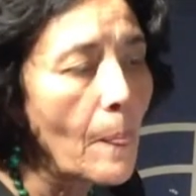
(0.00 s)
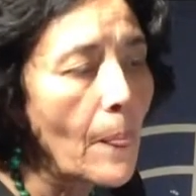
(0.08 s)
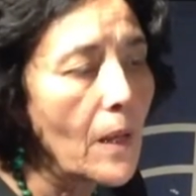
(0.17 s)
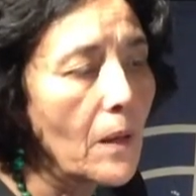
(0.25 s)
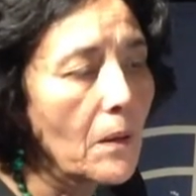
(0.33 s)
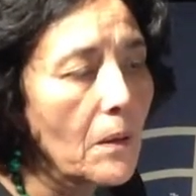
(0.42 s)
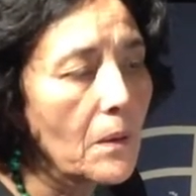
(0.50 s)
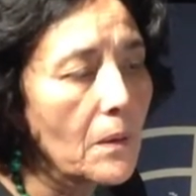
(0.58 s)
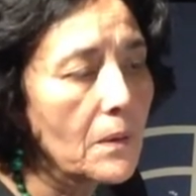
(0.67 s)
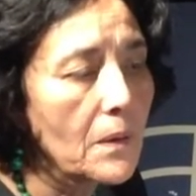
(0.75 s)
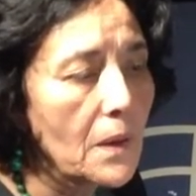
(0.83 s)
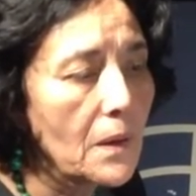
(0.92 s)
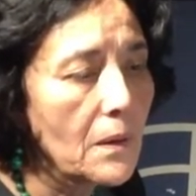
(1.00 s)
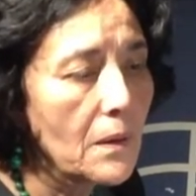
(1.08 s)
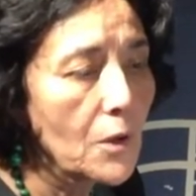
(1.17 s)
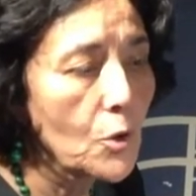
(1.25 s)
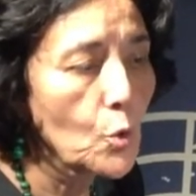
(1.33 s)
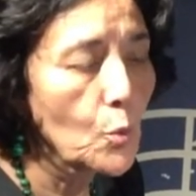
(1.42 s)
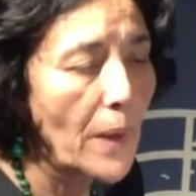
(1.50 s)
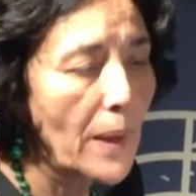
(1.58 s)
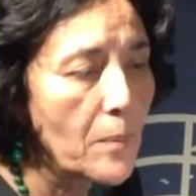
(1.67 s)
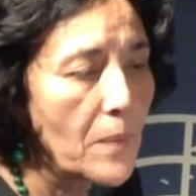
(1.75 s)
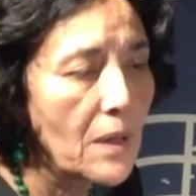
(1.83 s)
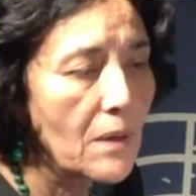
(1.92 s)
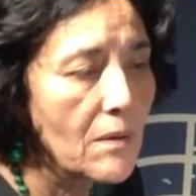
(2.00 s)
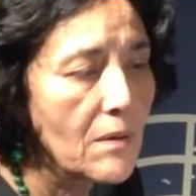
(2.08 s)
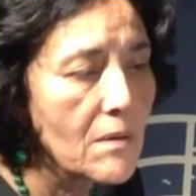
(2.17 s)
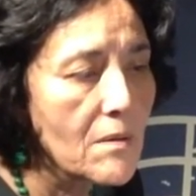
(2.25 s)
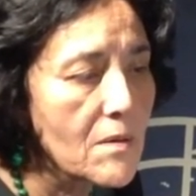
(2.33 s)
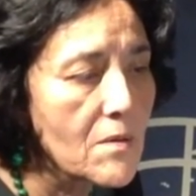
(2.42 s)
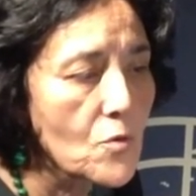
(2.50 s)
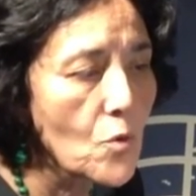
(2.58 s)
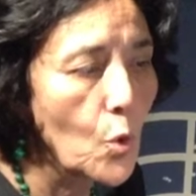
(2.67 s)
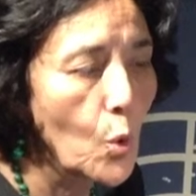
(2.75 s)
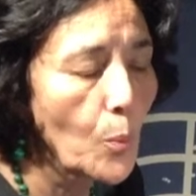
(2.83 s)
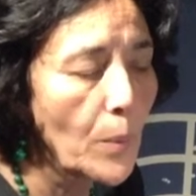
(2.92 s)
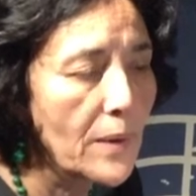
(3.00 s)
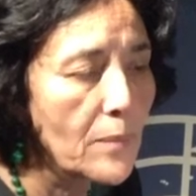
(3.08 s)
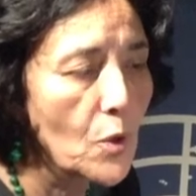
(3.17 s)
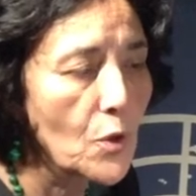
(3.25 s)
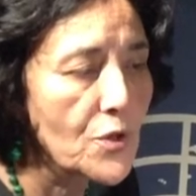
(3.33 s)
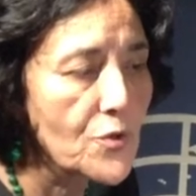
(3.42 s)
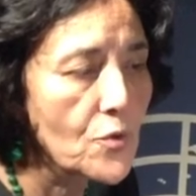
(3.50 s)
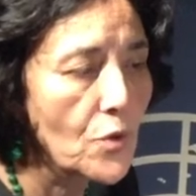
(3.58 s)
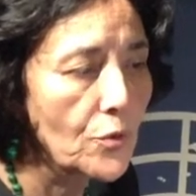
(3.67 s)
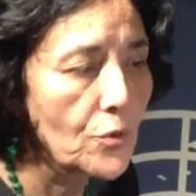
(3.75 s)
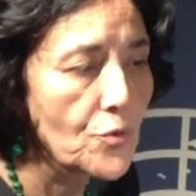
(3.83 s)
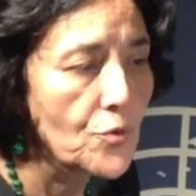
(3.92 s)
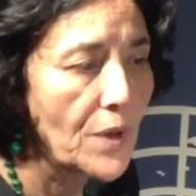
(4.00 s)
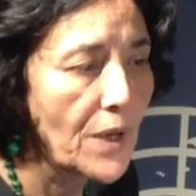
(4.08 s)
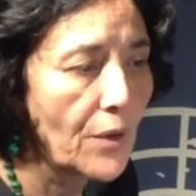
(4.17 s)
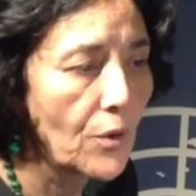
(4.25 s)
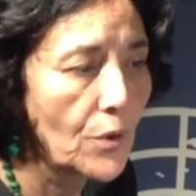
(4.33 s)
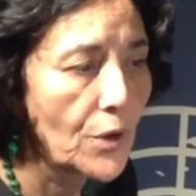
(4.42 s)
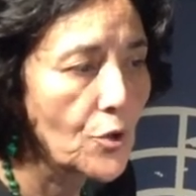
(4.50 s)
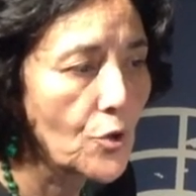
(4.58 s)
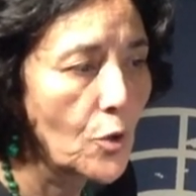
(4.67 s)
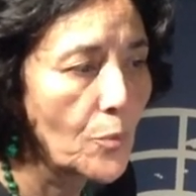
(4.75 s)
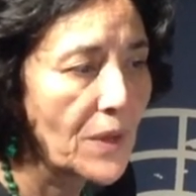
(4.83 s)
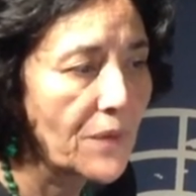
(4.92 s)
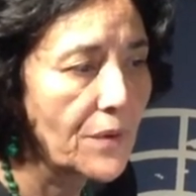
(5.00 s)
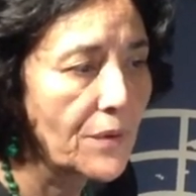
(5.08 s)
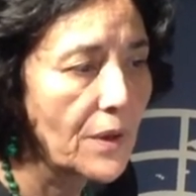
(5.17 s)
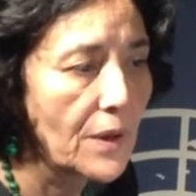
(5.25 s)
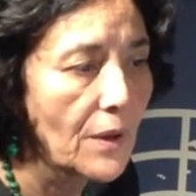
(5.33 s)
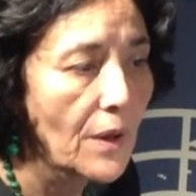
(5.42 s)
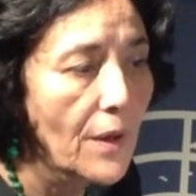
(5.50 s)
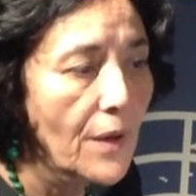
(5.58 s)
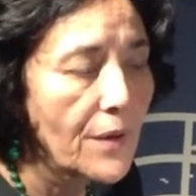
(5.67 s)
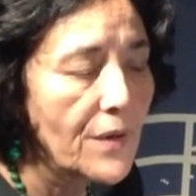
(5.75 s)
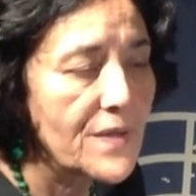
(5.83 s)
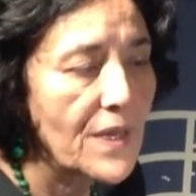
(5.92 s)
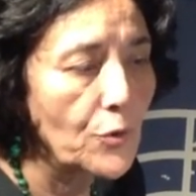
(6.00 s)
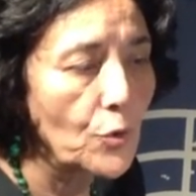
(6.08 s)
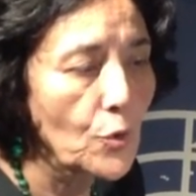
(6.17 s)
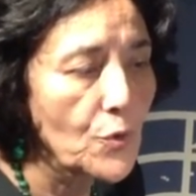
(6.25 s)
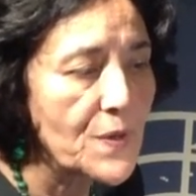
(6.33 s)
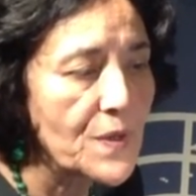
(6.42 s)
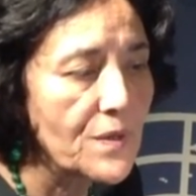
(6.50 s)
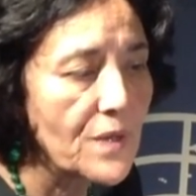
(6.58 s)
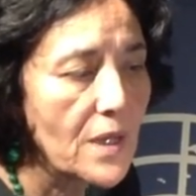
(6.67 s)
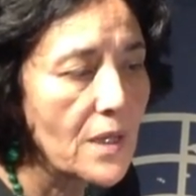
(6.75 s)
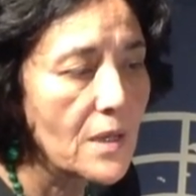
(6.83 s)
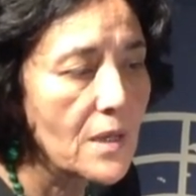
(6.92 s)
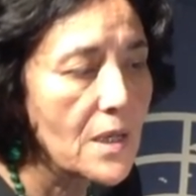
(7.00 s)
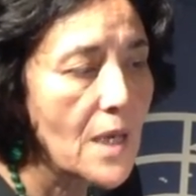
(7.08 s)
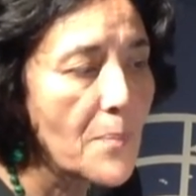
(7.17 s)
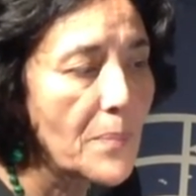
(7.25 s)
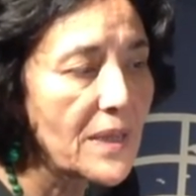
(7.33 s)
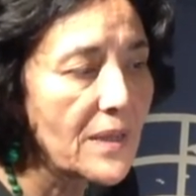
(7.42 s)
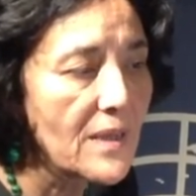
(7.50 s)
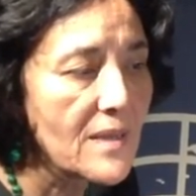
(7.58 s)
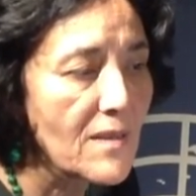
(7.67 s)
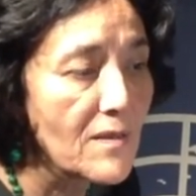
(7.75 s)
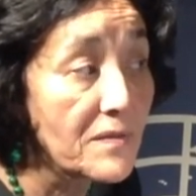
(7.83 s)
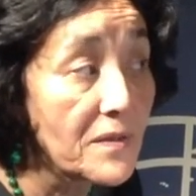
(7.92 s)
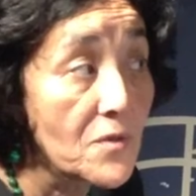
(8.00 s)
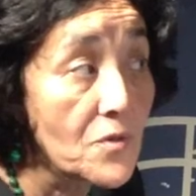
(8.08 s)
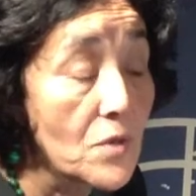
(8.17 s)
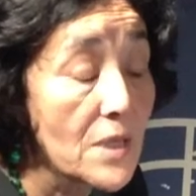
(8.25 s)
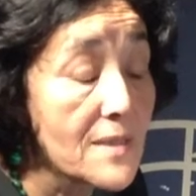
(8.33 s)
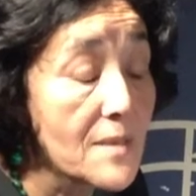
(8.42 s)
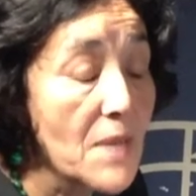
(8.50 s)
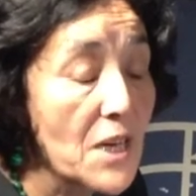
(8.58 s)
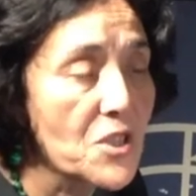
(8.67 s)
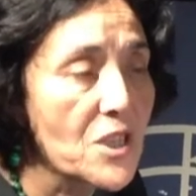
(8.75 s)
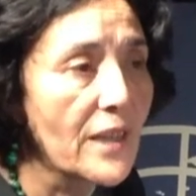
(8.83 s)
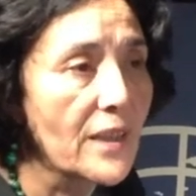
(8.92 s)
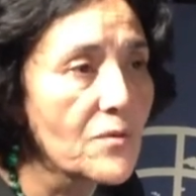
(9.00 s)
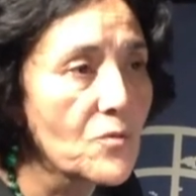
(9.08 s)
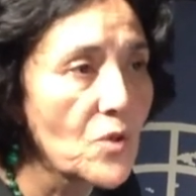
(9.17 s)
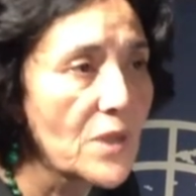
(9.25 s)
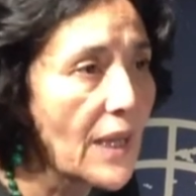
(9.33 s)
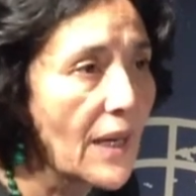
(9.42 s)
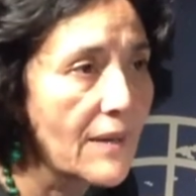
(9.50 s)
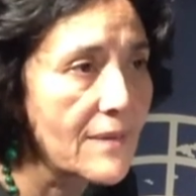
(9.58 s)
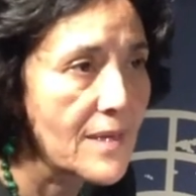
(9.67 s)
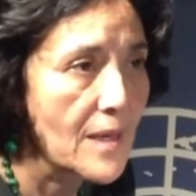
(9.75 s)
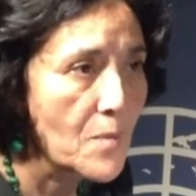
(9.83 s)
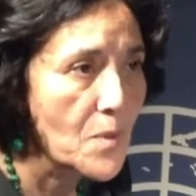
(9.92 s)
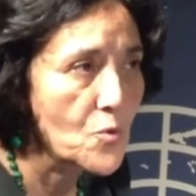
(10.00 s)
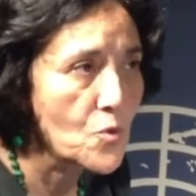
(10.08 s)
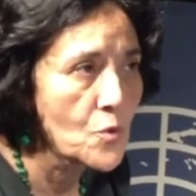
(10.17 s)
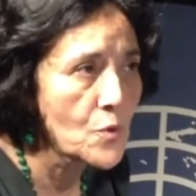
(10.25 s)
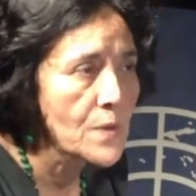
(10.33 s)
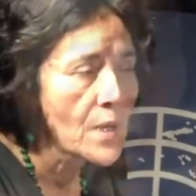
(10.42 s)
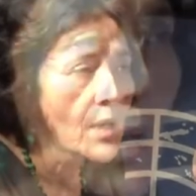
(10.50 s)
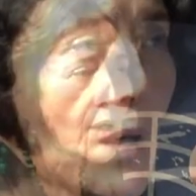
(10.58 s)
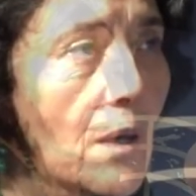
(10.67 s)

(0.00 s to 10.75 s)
Euh, euh, des, groupes armés qui, sont complètement, qui sortent du néant, qui commettent des, atrocités et qui impliquent les enfants. Les images qui arrivent de l'Irak, c'est la même chose.